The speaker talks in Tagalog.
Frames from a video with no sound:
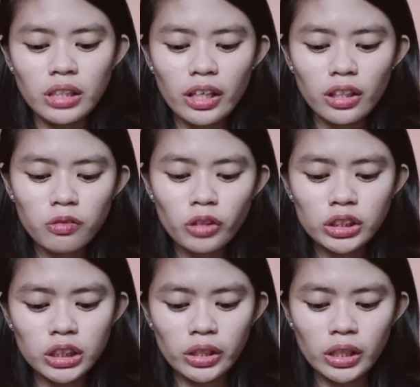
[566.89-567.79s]
Thank you for
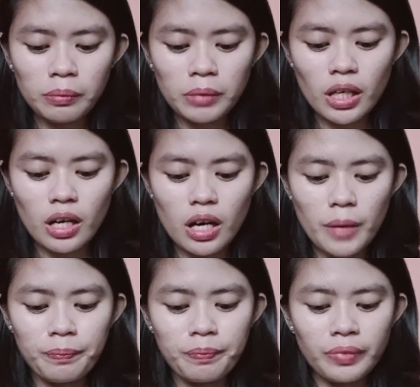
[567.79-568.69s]
cheering me
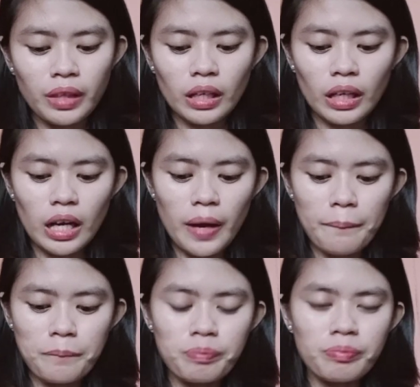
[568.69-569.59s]
up nga
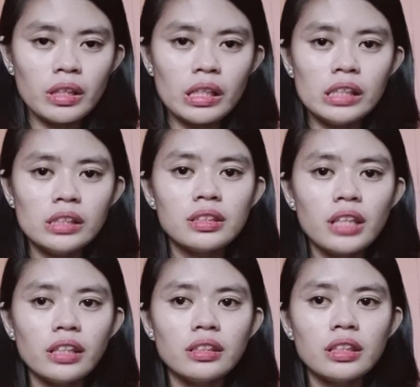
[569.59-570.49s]

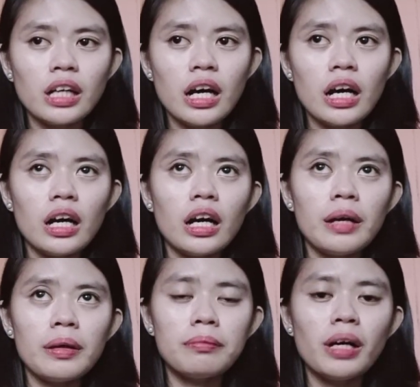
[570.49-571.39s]
instead nga
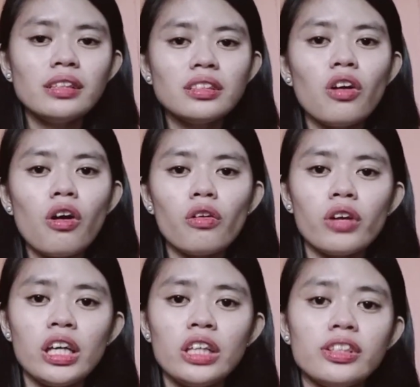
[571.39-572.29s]
i-mind nako kung
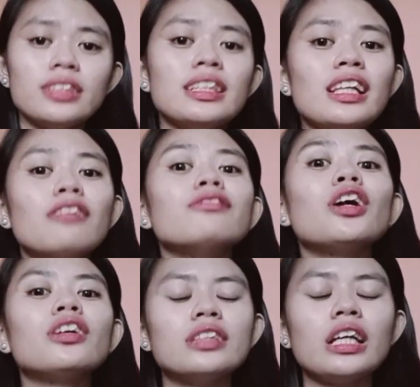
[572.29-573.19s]
haters, i-love
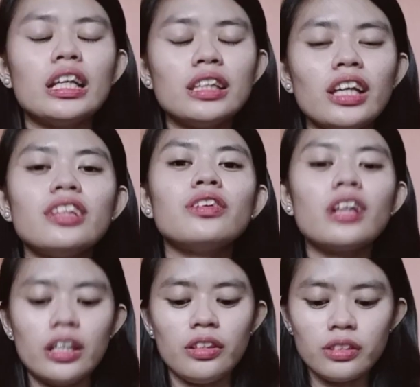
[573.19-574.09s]
nako sila. Thank you
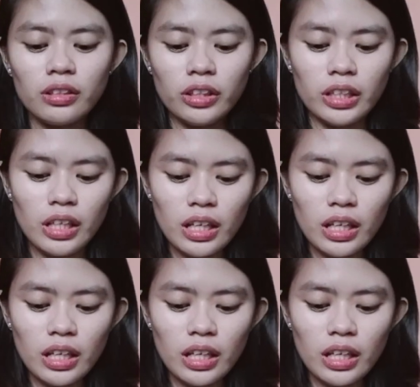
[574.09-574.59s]
kayo Roy.